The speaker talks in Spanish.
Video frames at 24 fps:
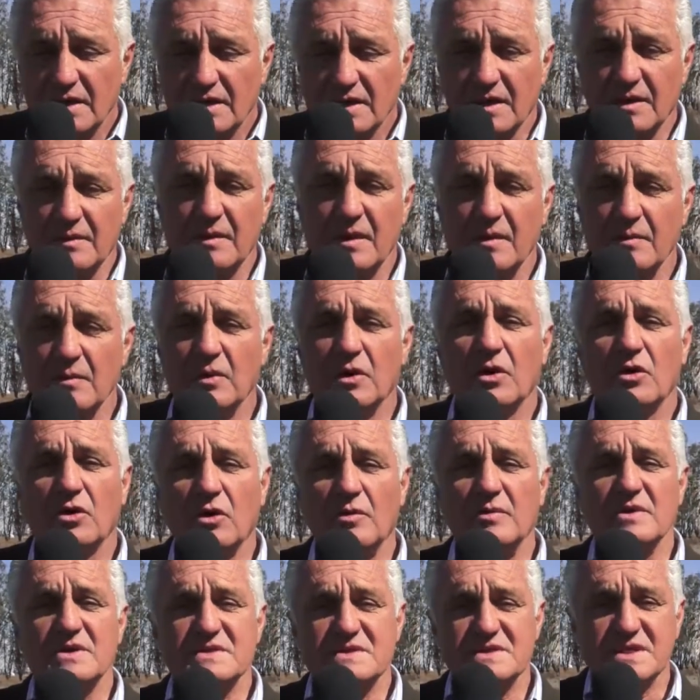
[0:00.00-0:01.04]
debemos
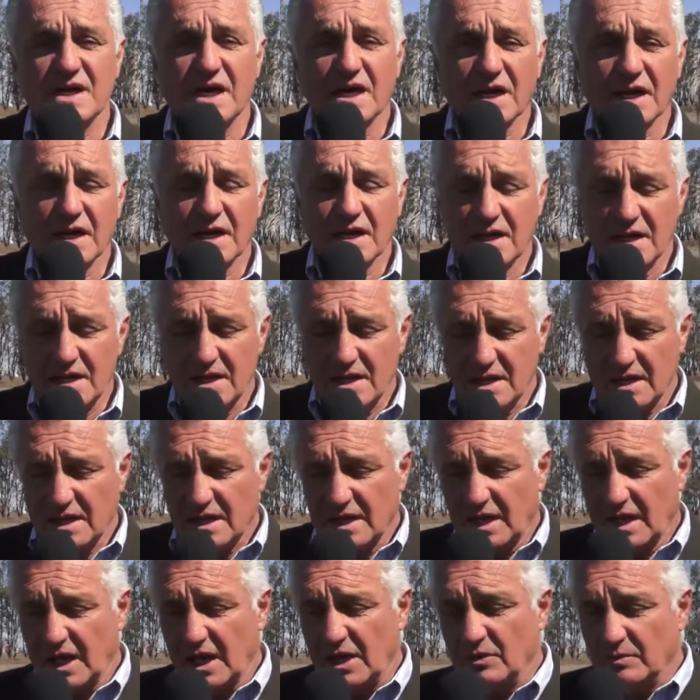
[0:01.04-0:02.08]
comenzar
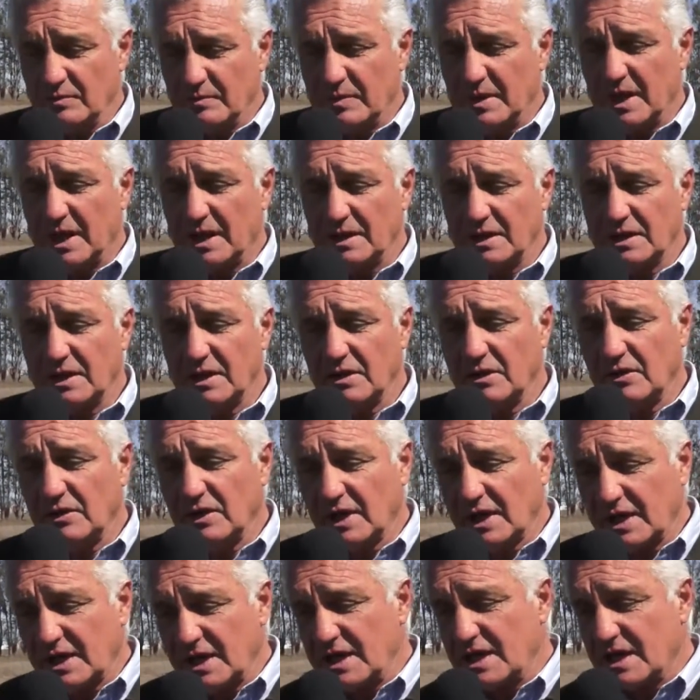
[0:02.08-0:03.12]
en un planteo
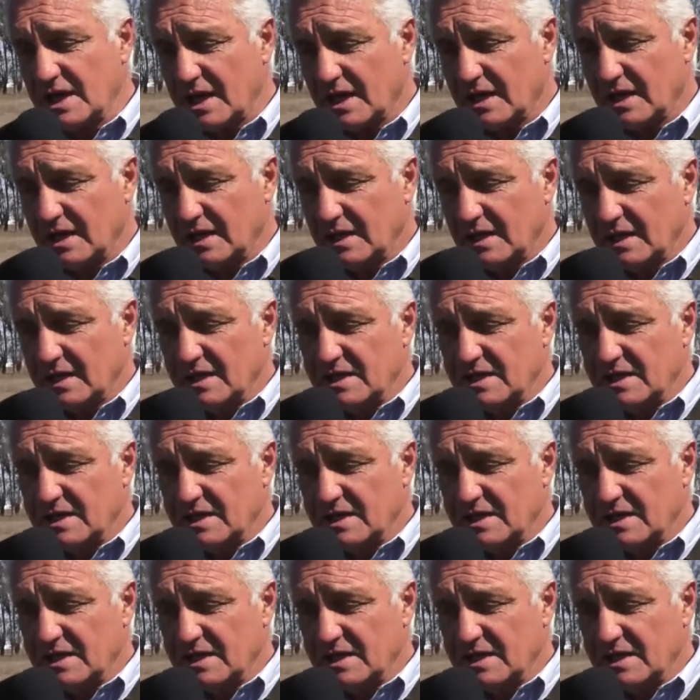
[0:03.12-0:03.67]
de cría,